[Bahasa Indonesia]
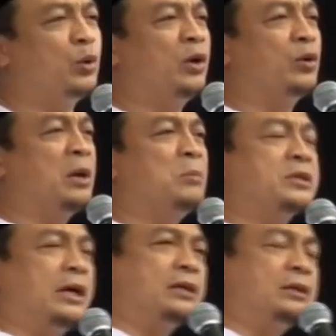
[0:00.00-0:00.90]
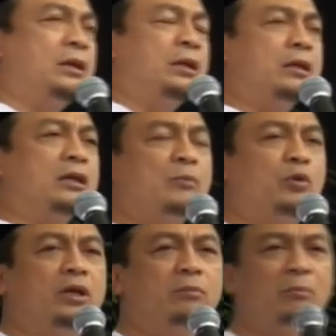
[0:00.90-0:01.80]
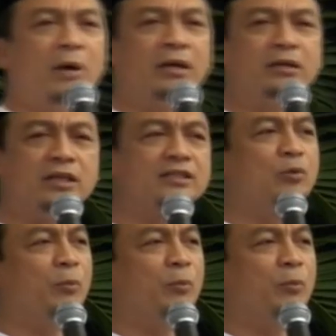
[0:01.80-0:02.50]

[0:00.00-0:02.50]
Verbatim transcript: orang-orang besar dan kemudian membangkitkan sebuah